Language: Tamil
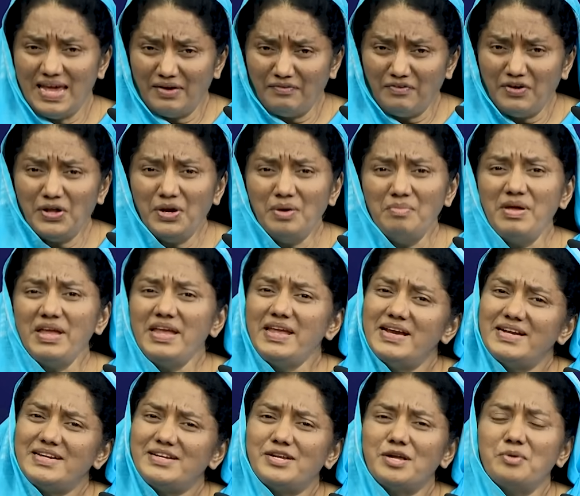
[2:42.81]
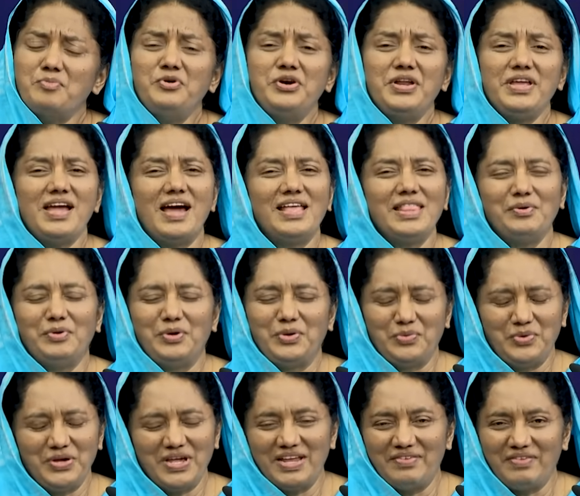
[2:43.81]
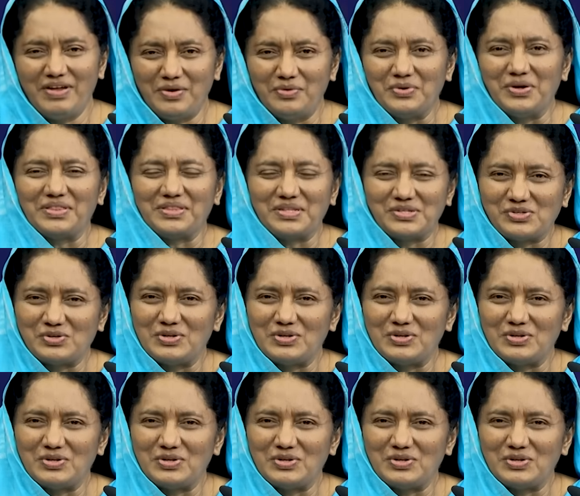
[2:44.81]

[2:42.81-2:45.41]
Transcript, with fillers: எவருமே எட்ட முடியாத ஒரு உயர்வை குறித்து